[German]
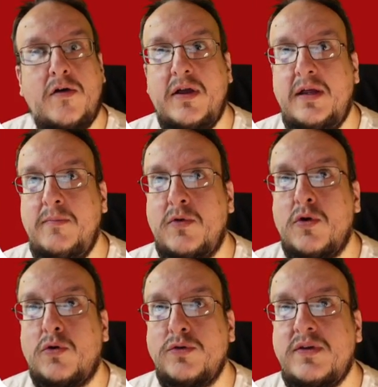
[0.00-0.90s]
im
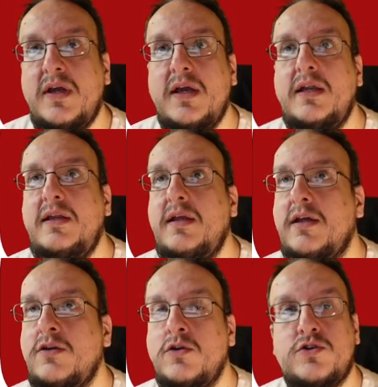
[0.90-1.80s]
Code
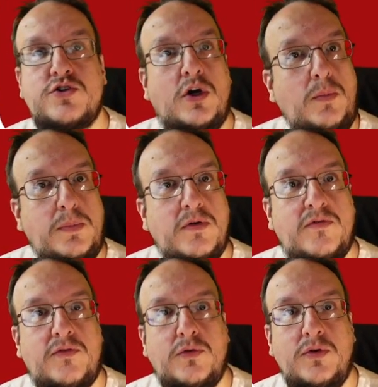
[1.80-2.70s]
Canyon Shop
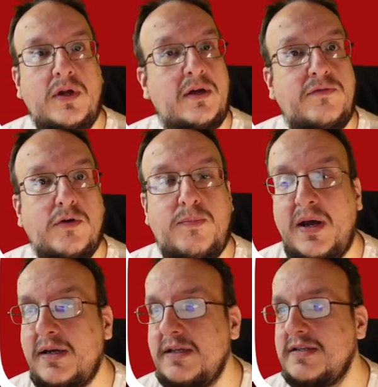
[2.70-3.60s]
von, äh, für
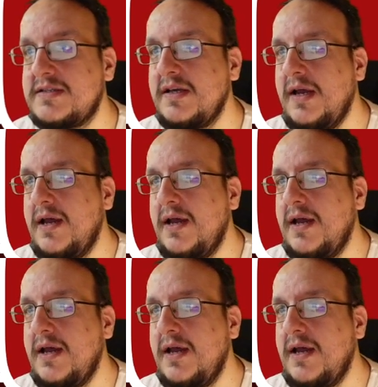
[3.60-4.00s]
Plugins.